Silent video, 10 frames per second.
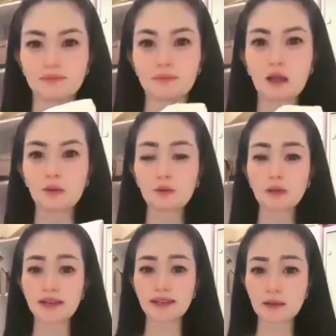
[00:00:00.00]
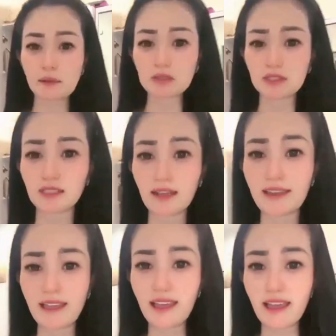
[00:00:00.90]
mau ada yang mau
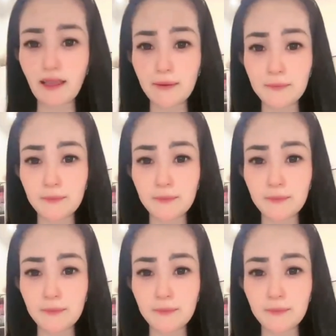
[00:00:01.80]
sejadah